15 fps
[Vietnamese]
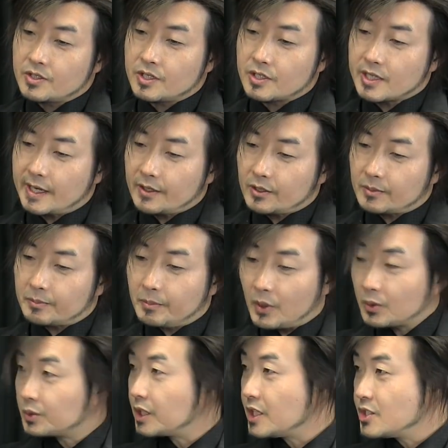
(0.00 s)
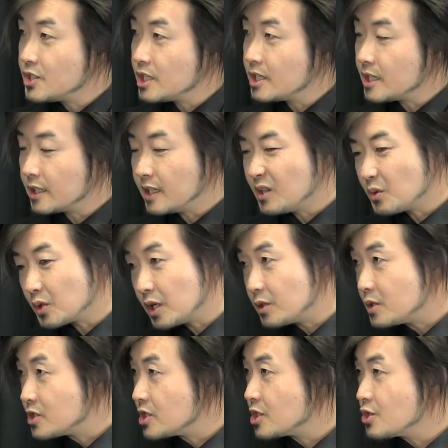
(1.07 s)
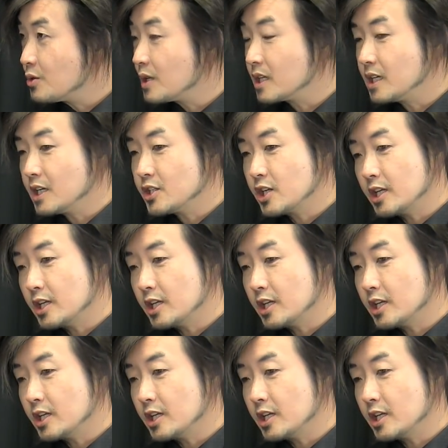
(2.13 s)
chỉ sai có bầu tin gì thế thế có hiểu chỉ chuẩn cái